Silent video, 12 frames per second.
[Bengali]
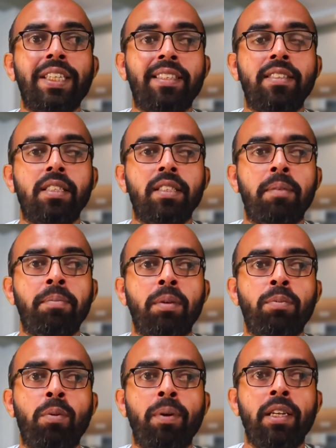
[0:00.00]
সাথে সাথে সাথে আপনার
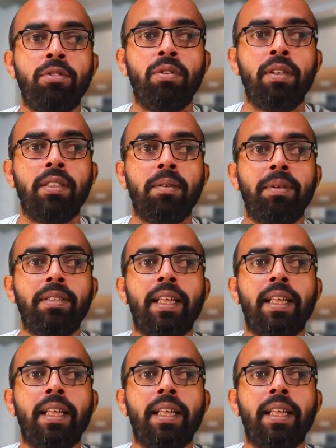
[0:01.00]
মোবাইলে চলে যাবে